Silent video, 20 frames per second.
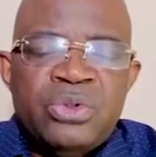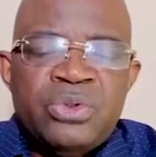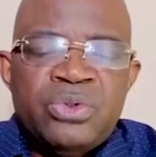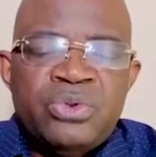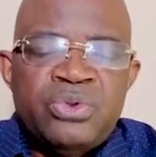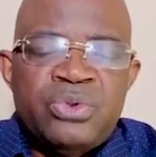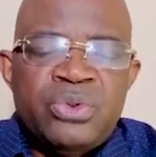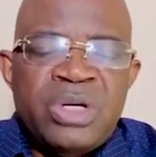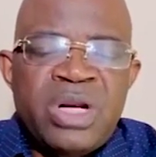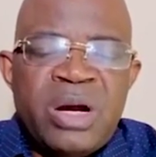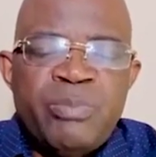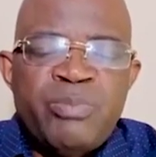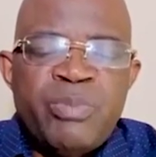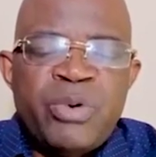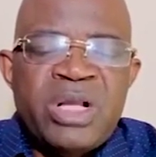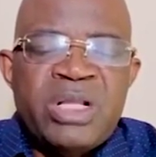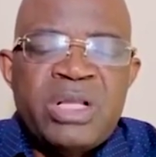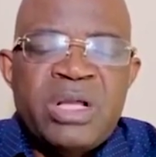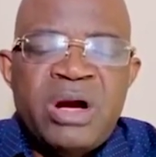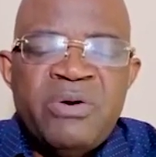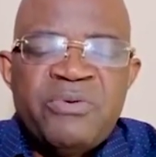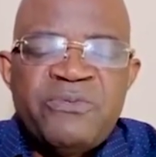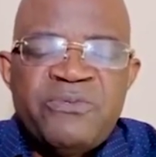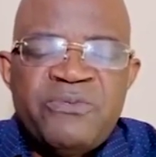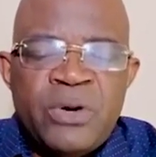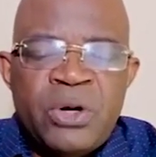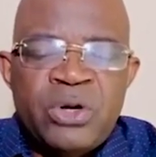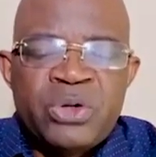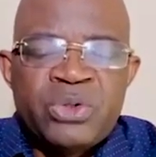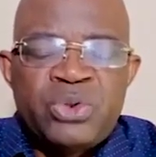tu n'as point
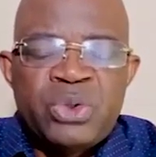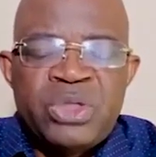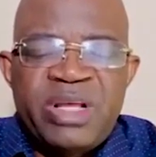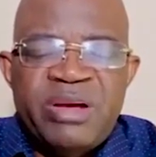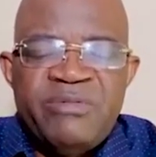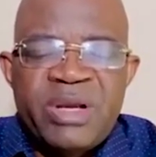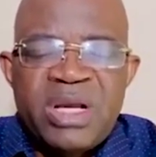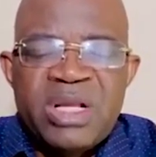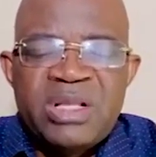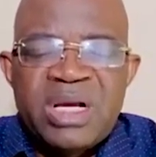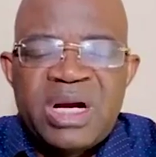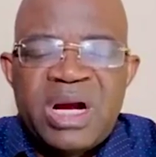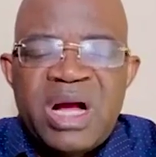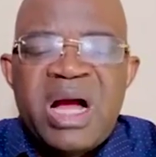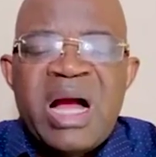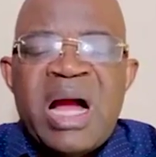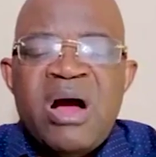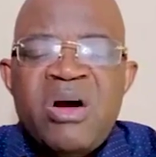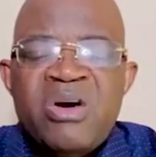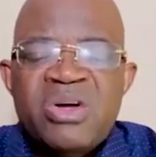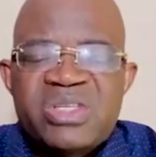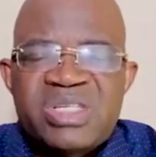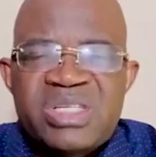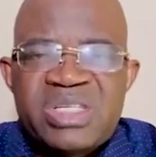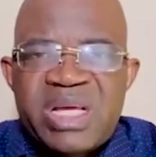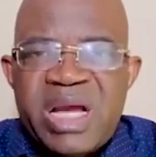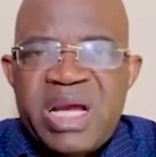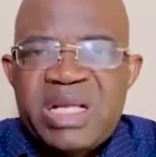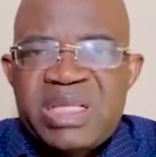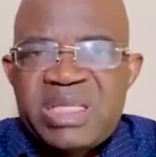d'enfant, tu deviendras
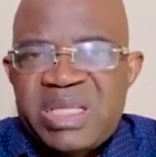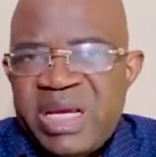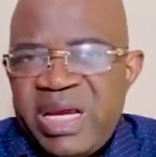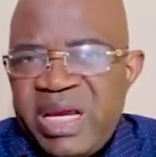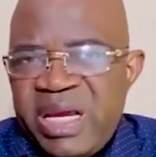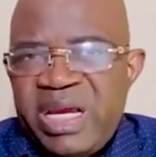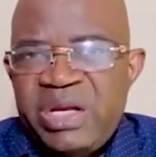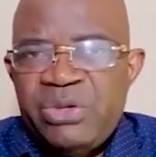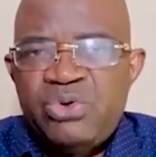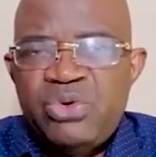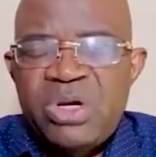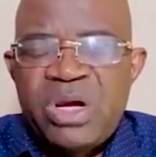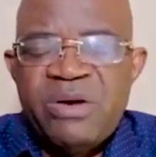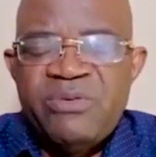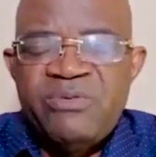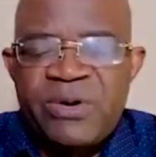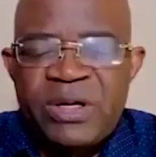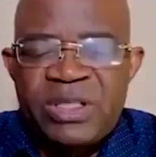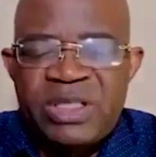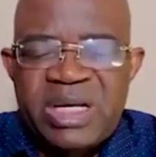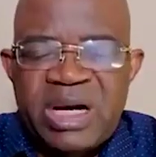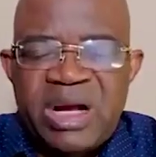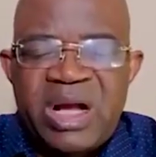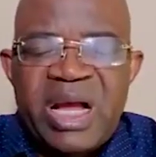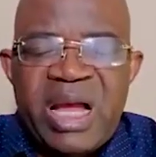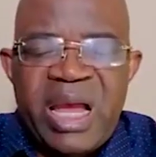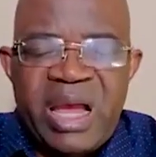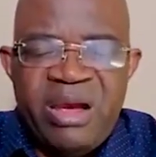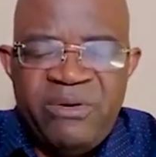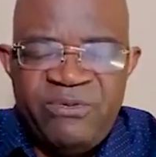enceinte et tu
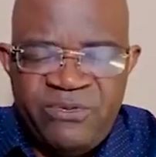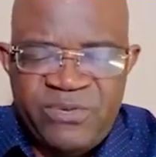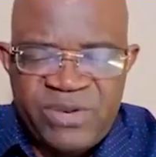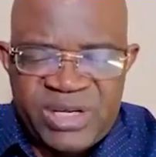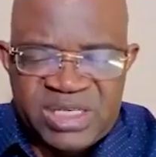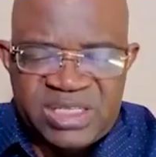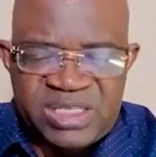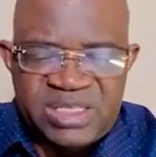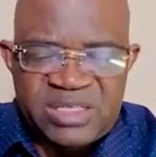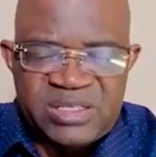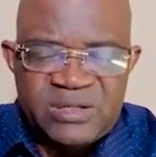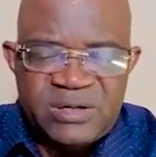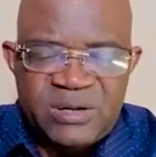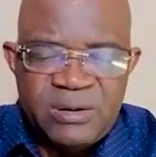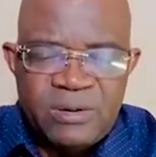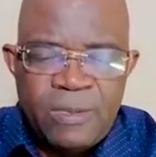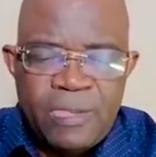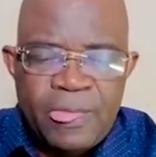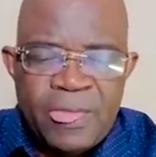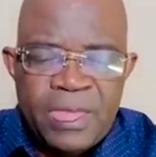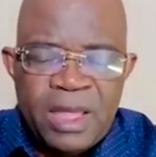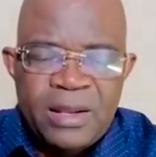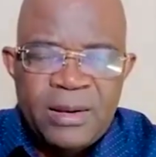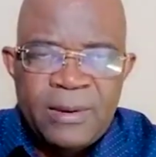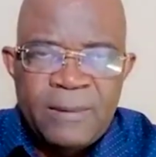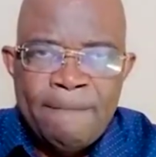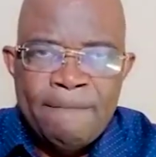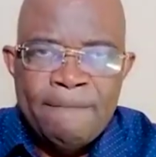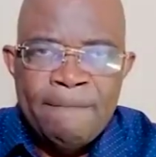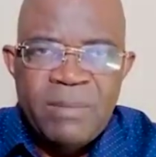enfanteras un fils.
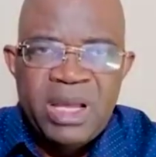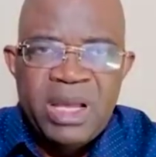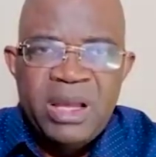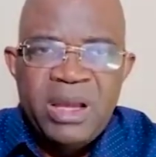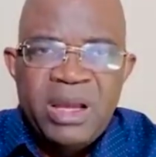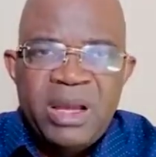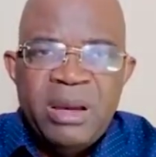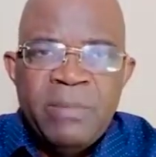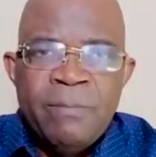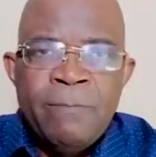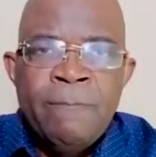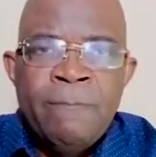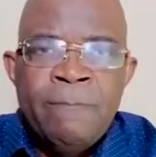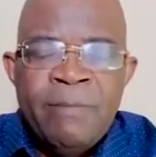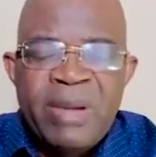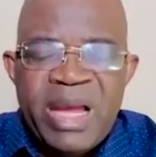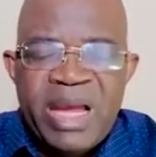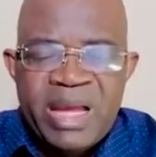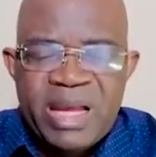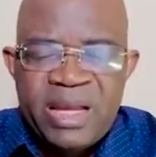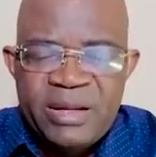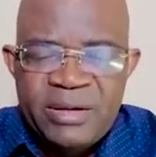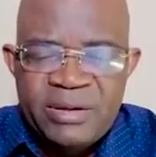Mais,